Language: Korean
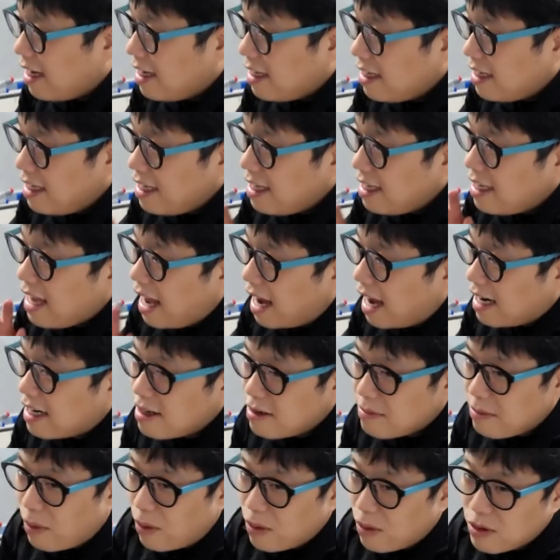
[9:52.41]
이
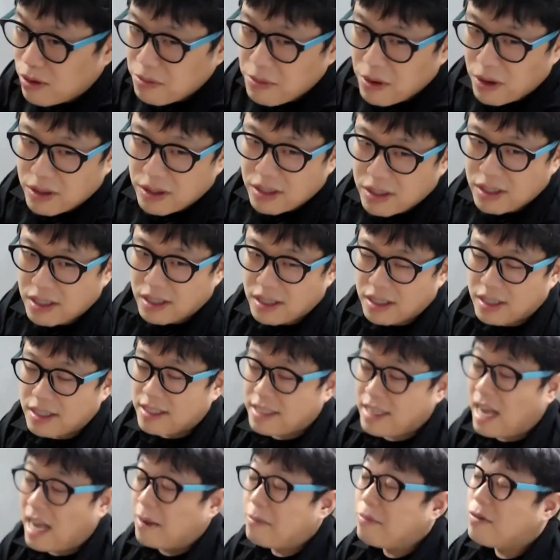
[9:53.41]
약을 먹으면은
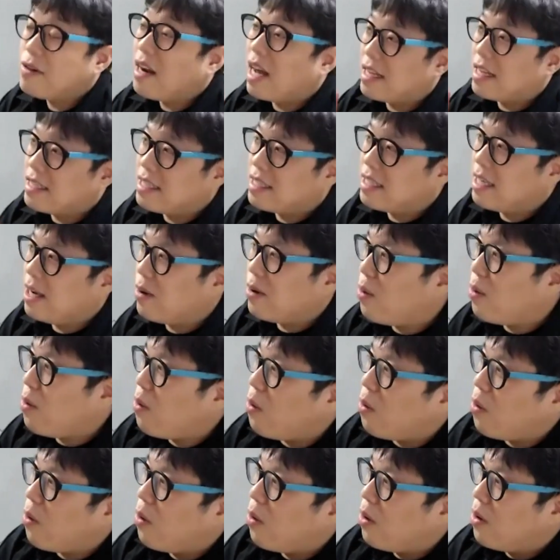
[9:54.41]
잠을 안
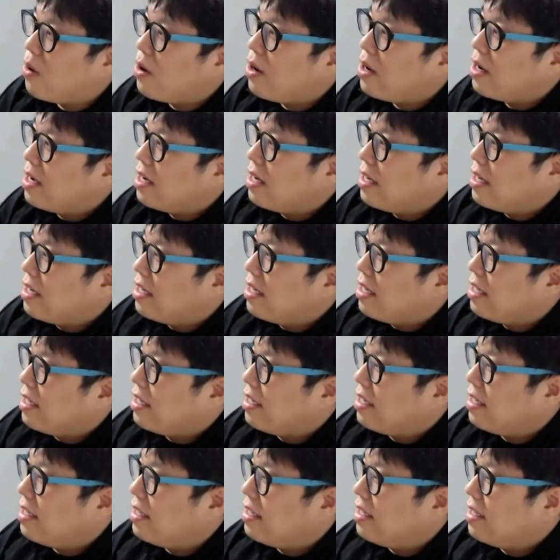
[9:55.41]
자고
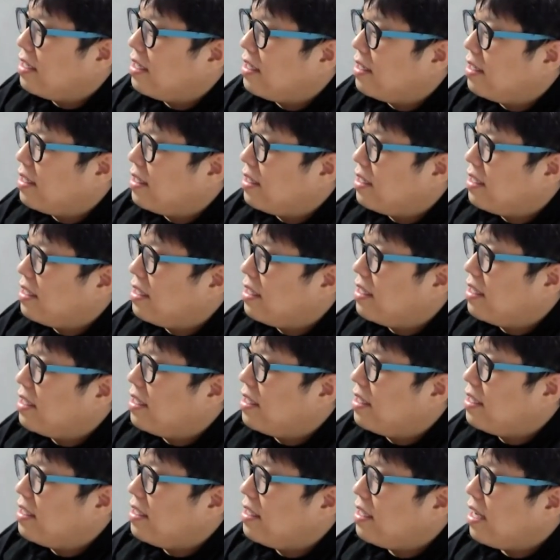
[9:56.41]
그
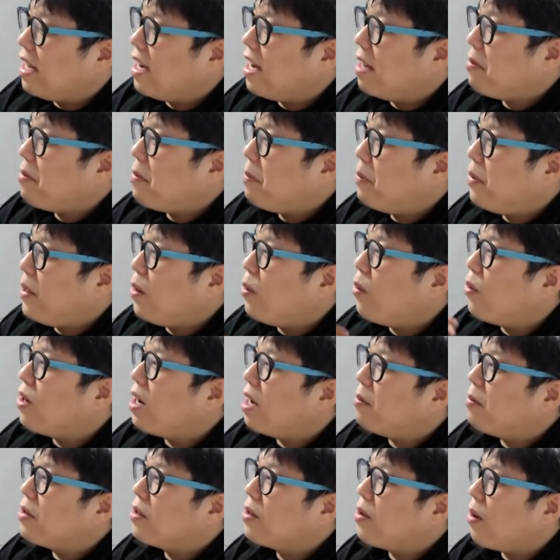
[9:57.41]
사람이
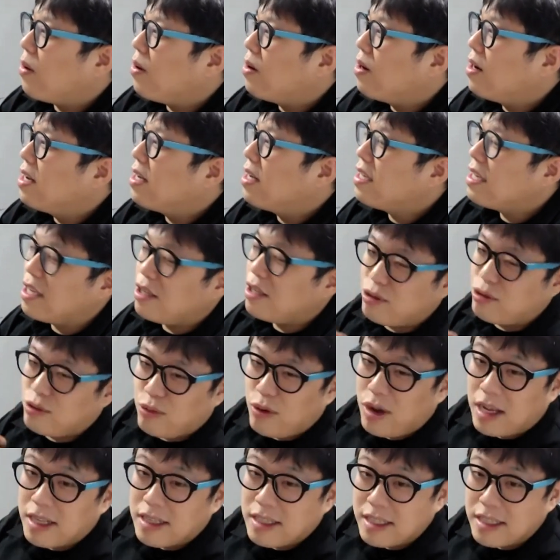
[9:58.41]
피곤함을 덜 느낄
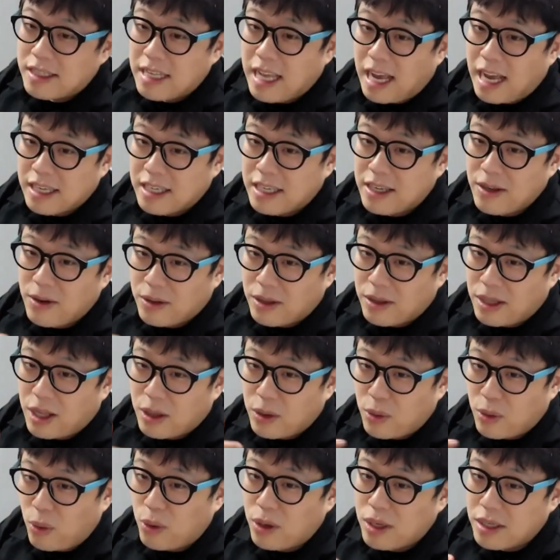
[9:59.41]
수가 있는 약이었대
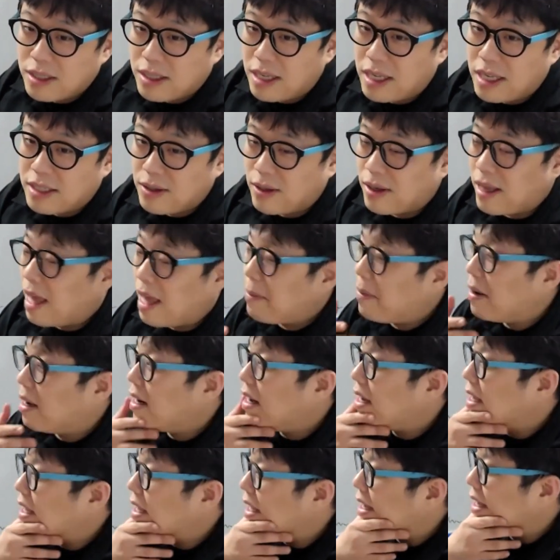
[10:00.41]
독일에서
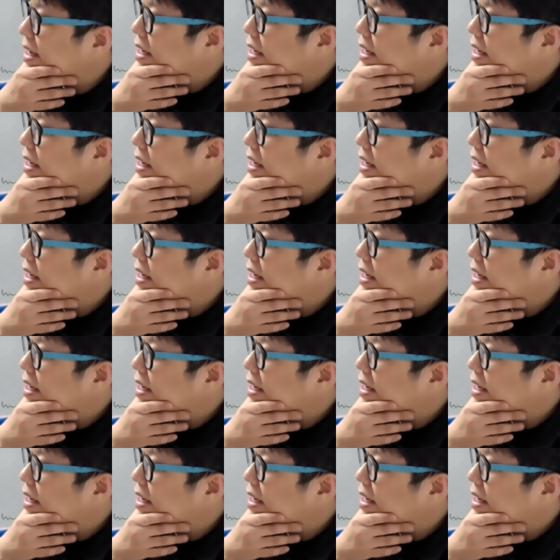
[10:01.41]
개발한 게